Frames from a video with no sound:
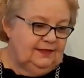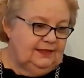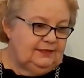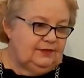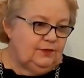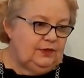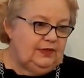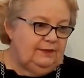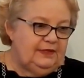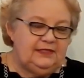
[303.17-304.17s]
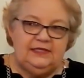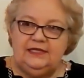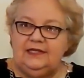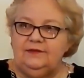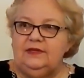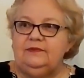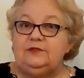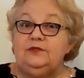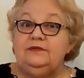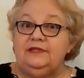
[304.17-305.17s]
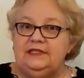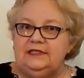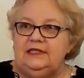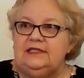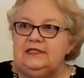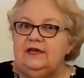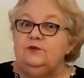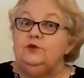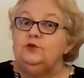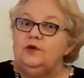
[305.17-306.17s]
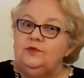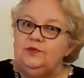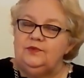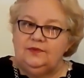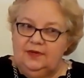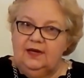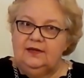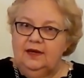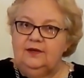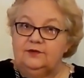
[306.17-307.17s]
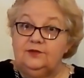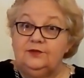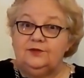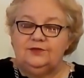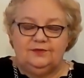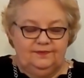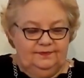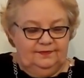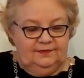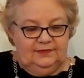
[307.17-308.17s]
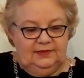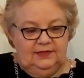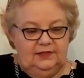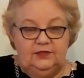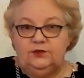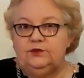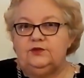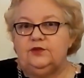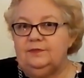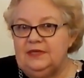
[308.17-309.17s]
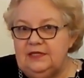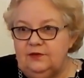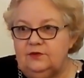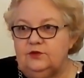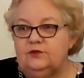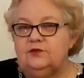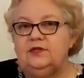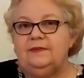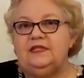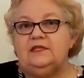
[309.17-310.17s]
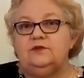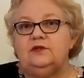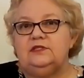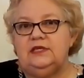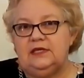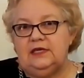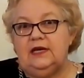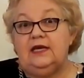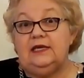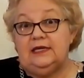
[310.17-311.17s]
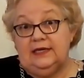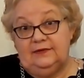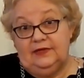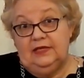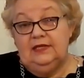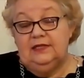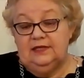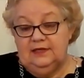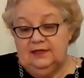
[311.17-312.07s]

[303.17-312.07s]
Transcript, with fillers: Eso es cuando la presencia de una persona fallecida está junto a, a, a nosotros. Yo no soy medium, yo solamente soy psíquica y clarividente.